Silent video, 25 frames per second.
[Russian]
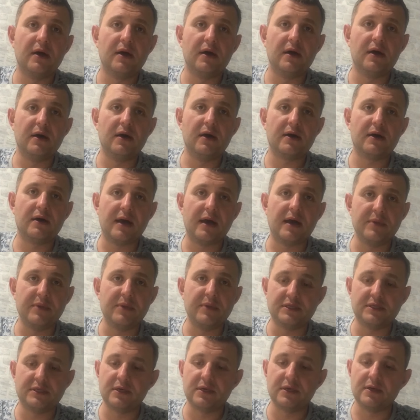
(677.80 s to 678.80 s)
э,
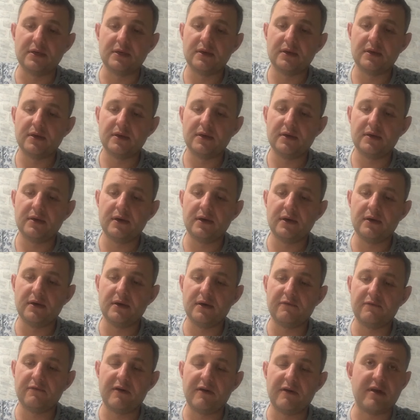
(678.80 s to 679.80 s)
комиссий э,
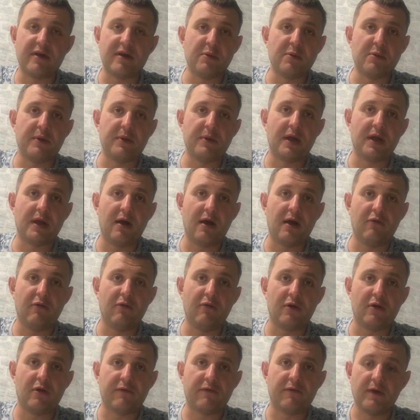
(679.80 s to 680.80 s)
во время
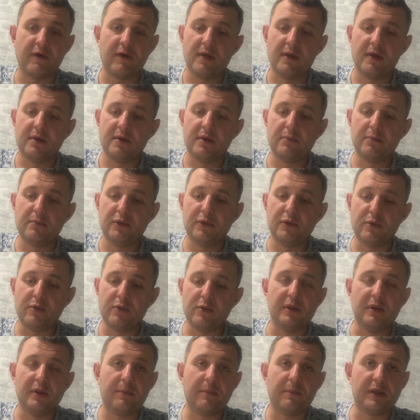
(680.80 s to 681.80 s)
переговоров
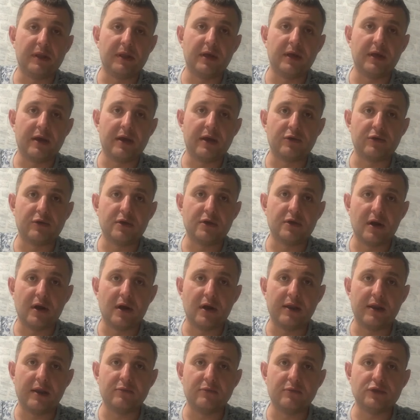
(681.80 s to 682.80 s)
мной была подарена
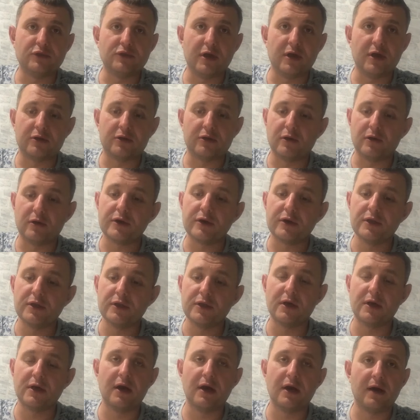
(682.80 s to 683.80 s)
генеральному директору
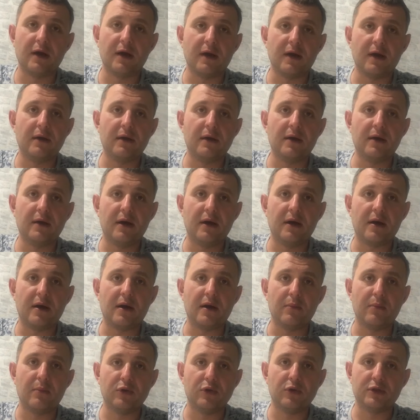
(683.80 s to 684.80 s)
книга
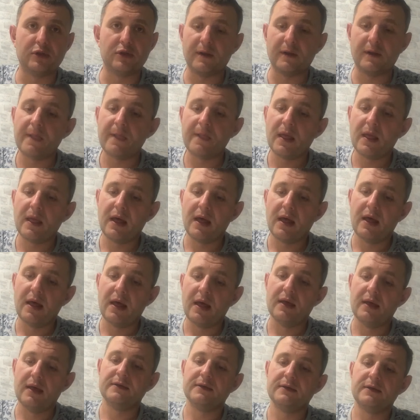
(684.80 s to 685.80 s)
«Работа»
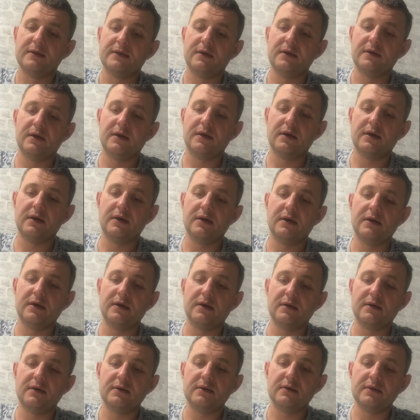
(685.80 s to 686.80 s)
э,
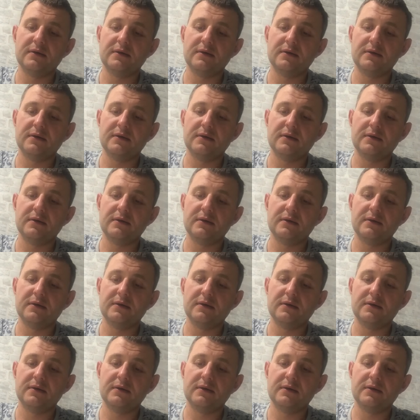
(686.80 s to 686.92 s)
